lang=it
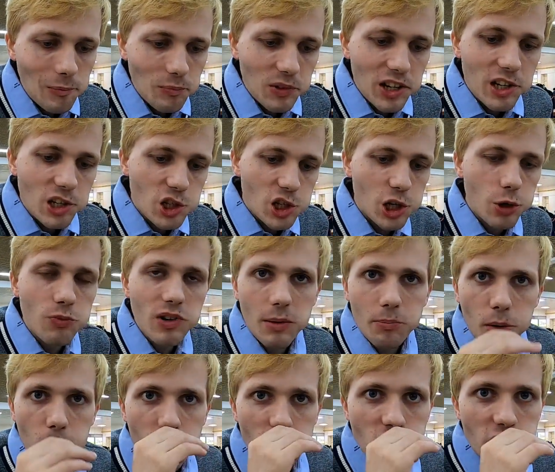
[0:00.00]
E c'è una
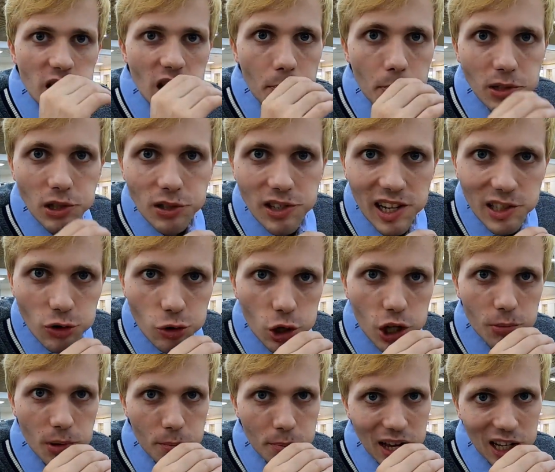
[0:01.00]
pubblicità progresso
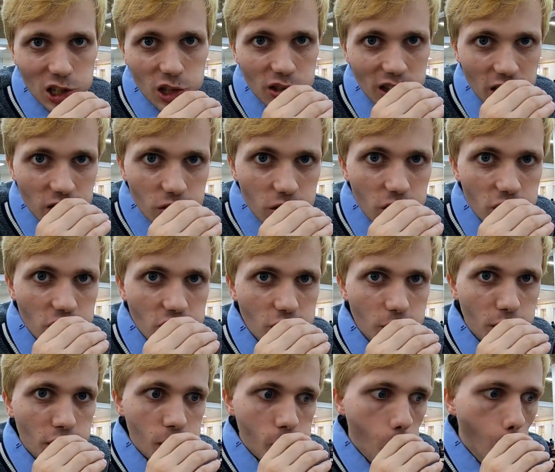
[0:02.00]
che mi piace tantissimo,